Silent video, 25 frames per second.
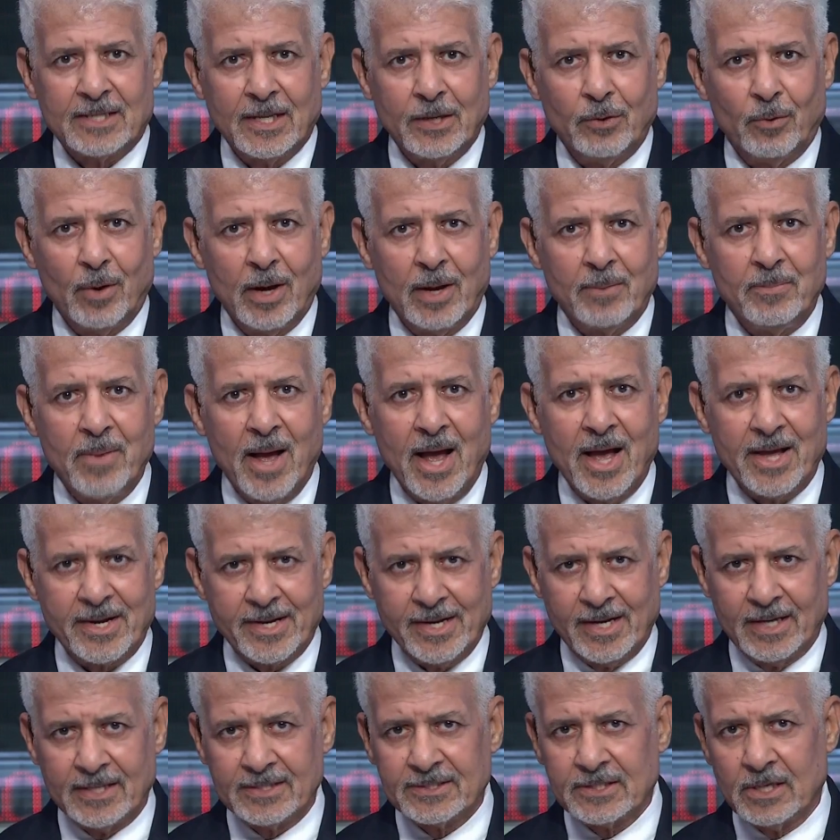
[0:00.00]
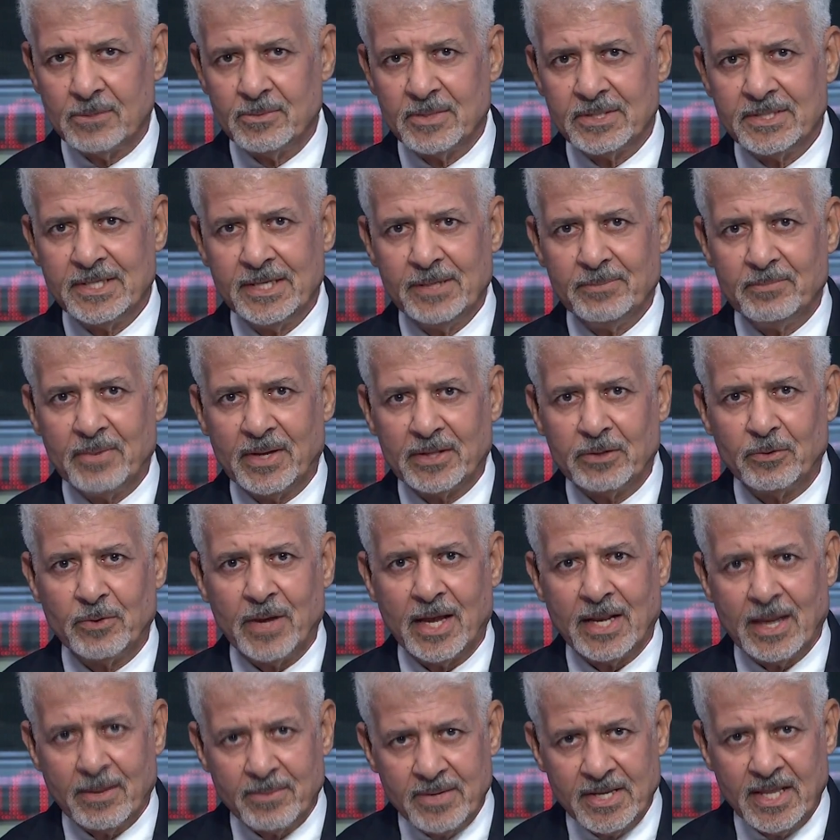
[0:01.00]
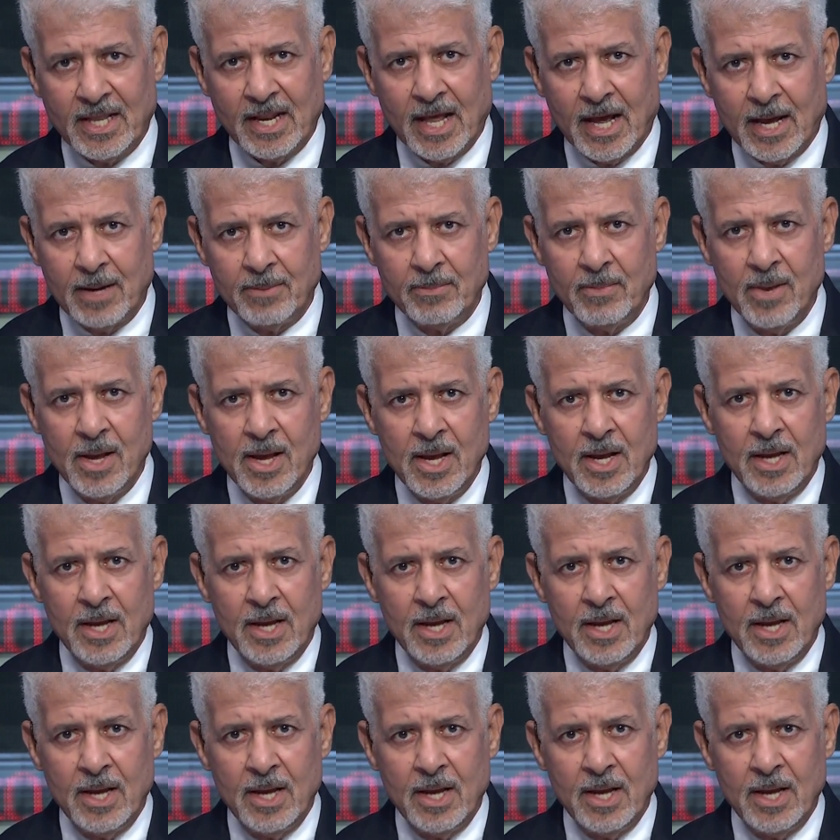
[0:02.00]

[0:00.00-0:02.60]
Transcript: اللواء بحري عصام الدين بدوي الامين العام